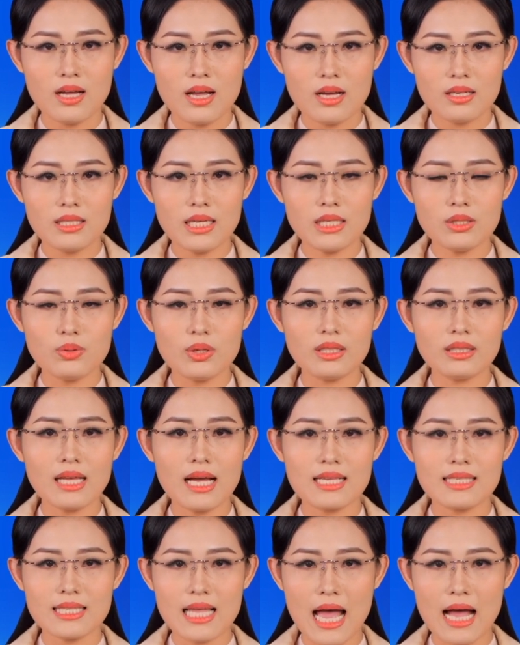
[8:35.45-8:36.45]
di chuyển tài
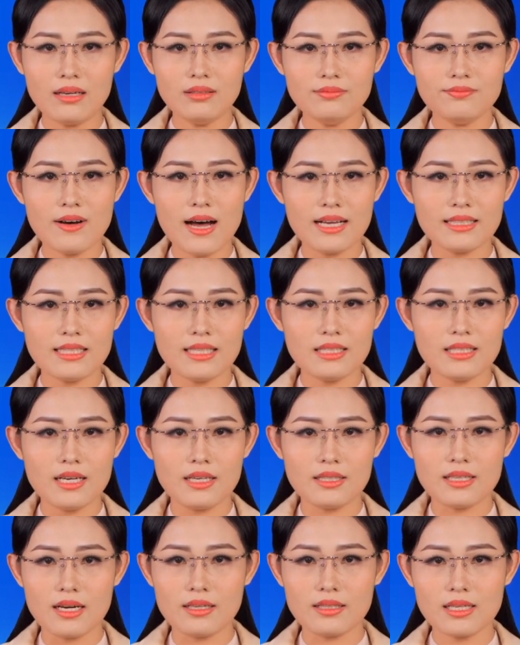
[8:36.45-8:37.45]
sản và di dời
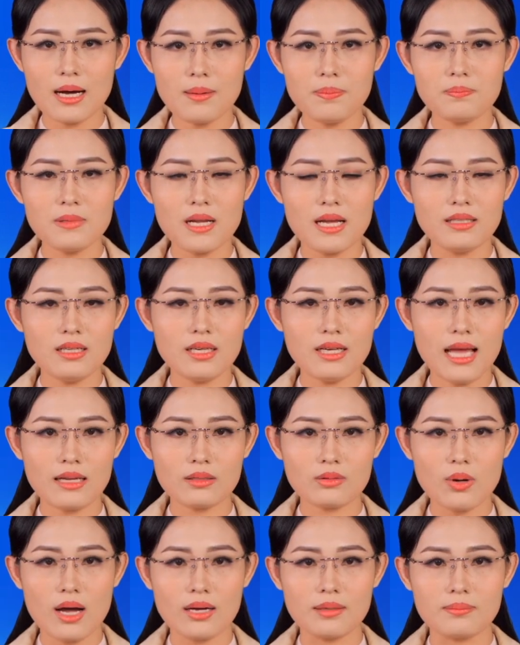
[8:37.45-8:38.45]
khẩn cấp đến nơi an
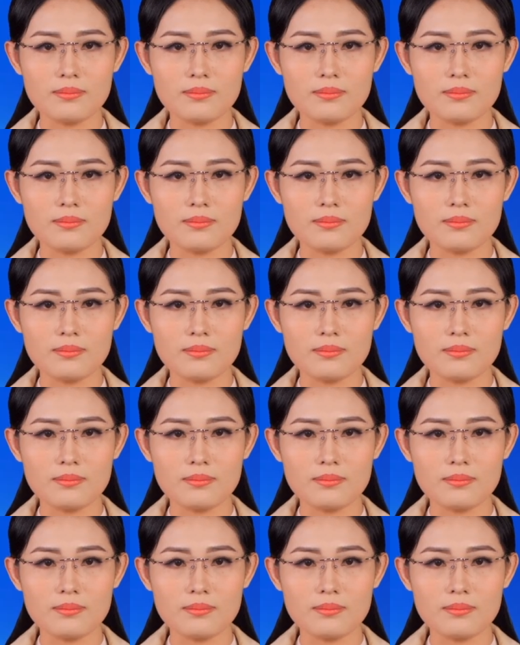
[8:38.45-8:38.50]
toàn.